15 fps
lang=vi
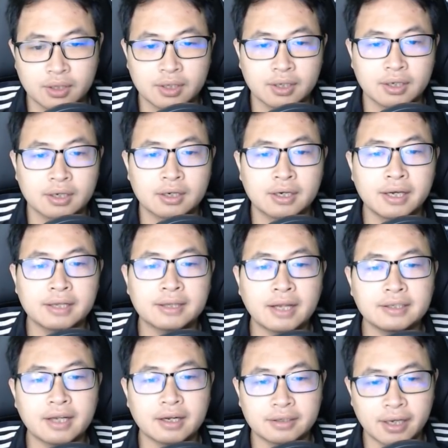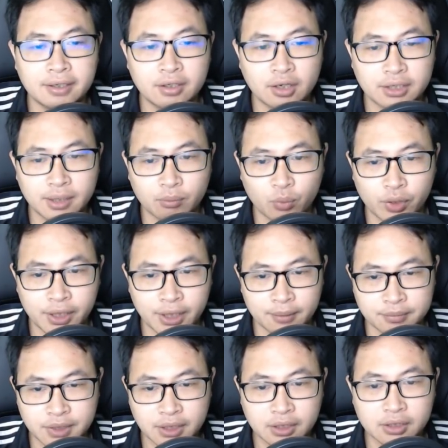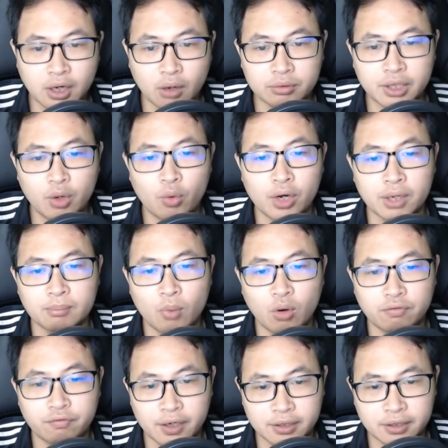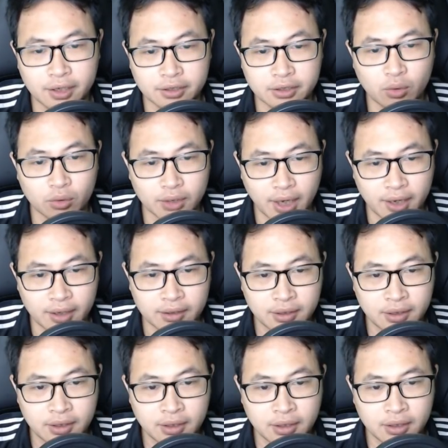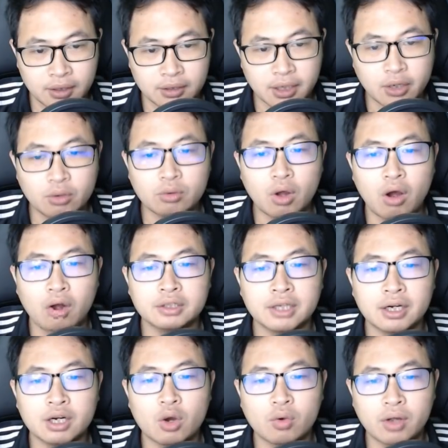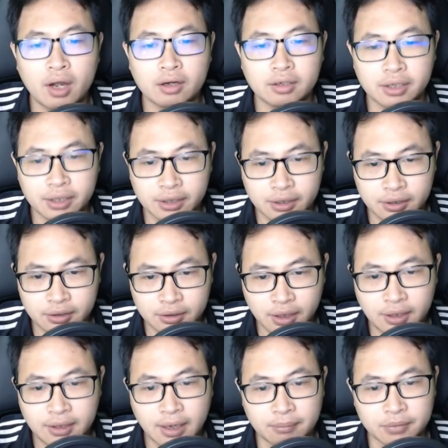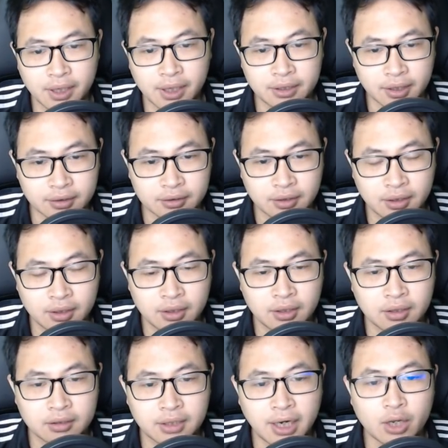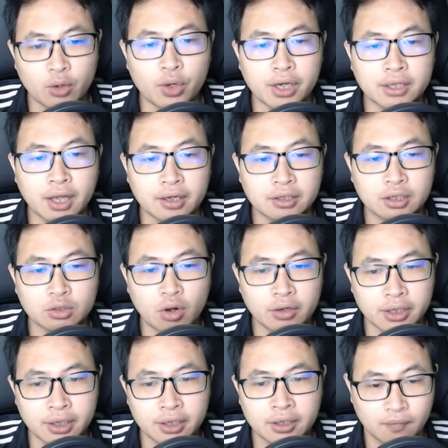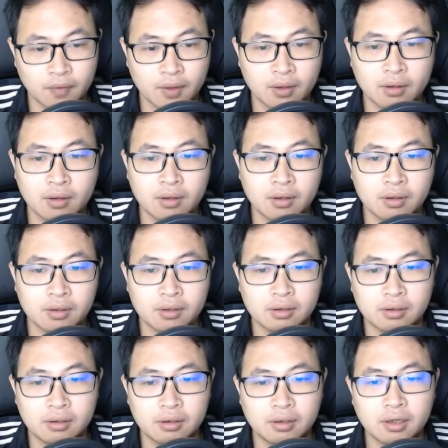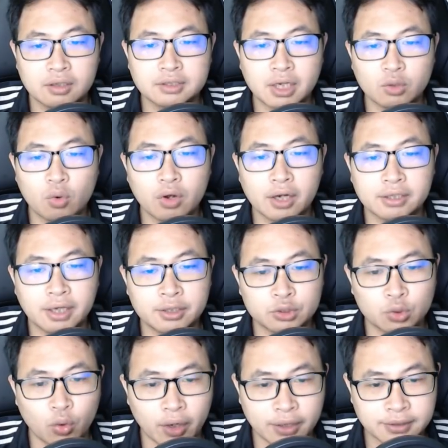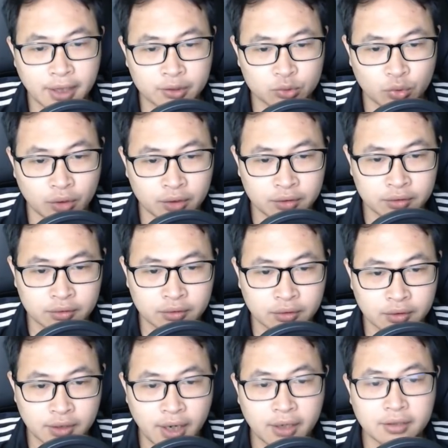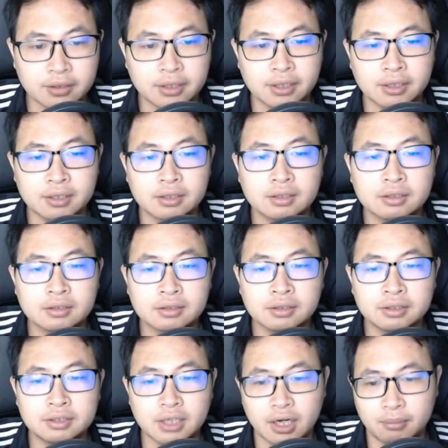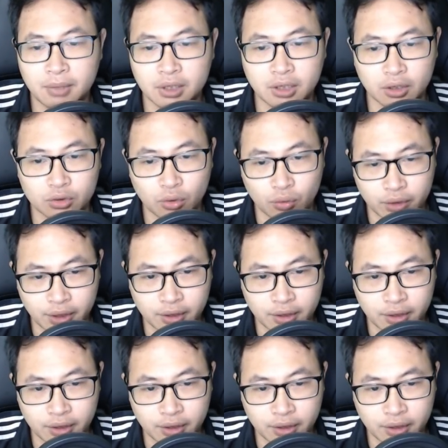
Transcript: khi ta nhận thấy thời điểm nguy hiểm sẽ tự động tiêu hủy bộ phận thần thức của ta. Đến lúc đó nhỡ đầu các người tính làm thế thật, ta lại hủy thần thức đó đi. Lửa giận của người thần chủ gây giáng xuống, các người cứ chờ mà hưởng thụ đi.